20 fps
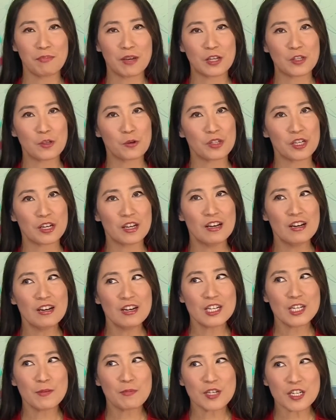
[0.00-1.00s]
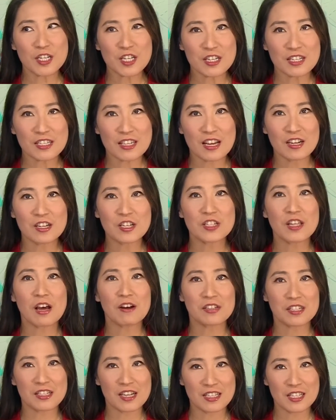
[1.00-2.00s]
平究竟是不是事先知
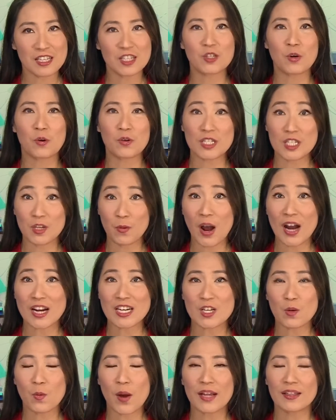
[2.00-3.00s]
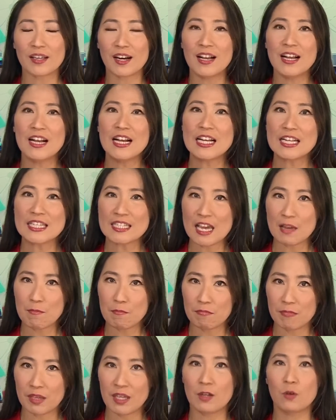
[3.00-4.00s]
道这些气球计划之外呢，
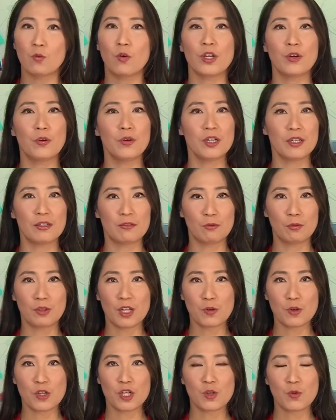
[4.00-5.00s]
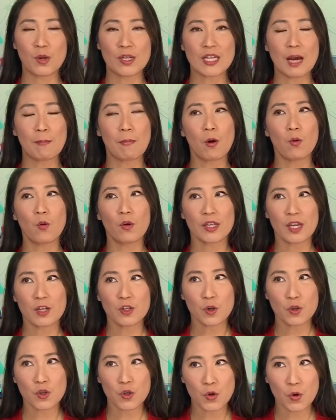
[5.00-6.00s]
在美国有很多的军事专家，包括
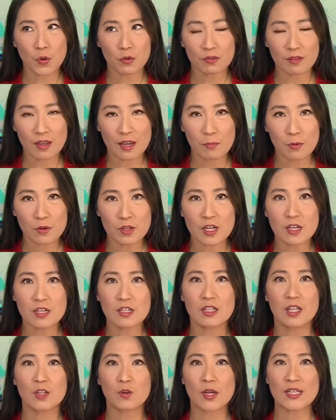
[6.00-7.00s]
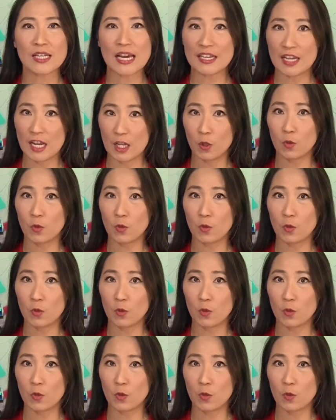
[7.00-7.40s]
研究中共内部政治的专家，也